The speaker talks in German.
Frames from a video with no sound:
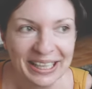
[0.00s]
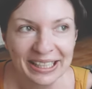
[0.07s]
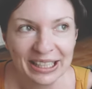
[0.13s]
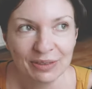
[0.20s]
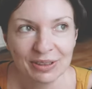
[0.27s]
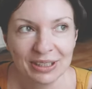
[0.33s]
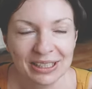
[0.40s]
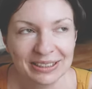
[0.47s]
Ich
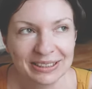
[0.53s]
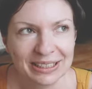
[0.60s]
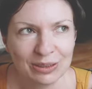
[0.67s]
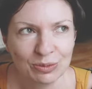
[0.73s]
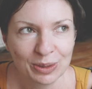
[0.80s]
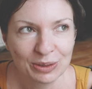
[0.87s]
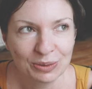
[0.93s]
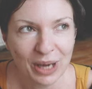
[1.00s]
habe da tatsächlich
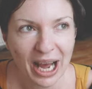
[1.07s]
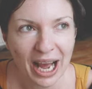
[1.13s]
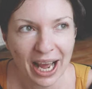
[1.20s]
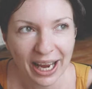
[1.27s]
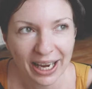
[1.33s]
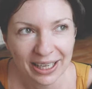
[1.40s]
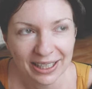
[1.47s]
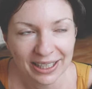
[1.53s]
immer nur
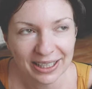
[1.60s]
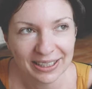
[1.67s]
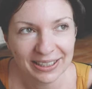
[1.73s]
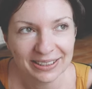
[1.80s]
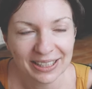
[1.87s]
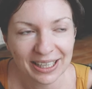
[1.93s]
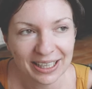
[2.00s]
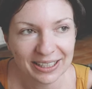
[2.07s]
einen
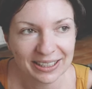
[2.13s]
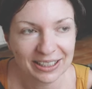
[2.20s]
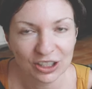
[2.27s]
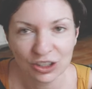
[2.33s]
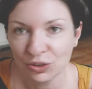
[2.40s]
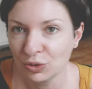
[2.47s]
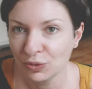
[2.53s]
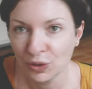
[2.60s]
Kandidaten, der
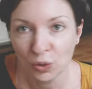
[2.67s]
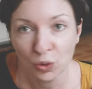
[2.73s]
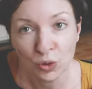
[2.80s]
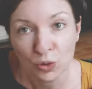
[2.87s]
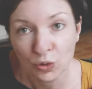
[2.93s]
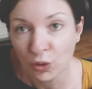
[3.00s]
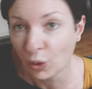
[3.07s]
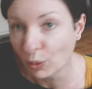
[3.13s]
schon irgendwie
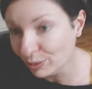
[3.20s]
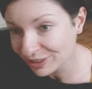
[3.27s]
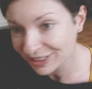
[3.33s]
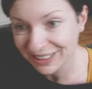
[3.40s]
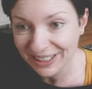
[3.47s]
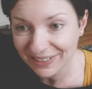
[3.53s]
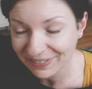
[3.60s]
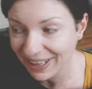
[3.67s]
Runde
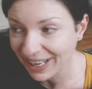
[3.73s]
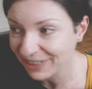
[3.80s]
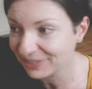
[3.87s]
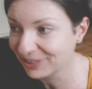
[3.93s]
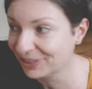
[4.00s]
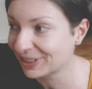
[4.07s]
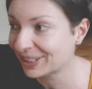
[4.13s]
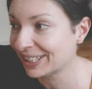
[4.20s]
15 macht,
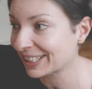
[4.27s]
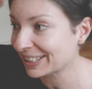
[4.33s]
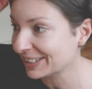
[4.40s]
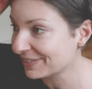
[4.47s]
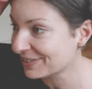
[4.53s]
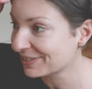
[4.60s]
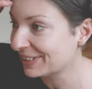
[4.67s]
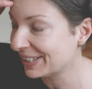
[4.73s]
wo ich
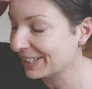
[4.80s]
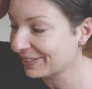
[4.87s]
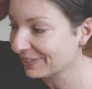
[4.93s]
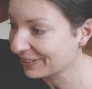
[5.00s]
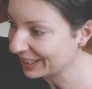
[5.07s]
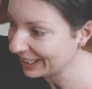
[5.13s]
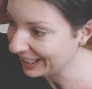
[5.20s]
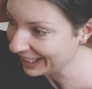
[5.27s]
langsam so denke,
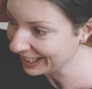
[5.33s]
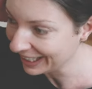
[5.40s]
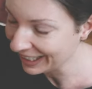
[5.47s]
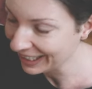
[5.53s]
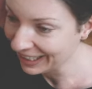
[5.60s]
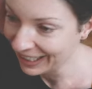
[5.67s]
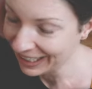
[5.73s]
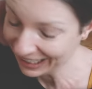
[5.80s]
okay,
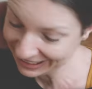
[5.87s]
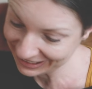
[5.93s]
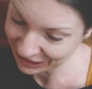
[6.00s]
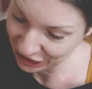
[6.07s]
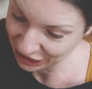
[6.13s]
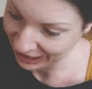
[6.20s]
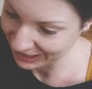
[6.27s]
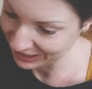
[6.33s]
jetzt
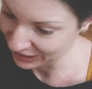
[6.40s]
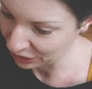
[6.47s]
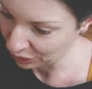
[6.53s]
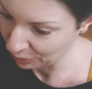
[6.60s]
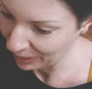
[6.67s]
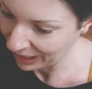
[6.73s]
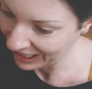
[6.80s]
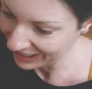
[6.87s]
entscheide ich auch
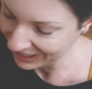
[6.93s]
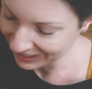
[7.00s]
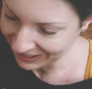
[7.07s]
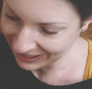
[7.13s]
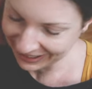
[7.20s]
mal.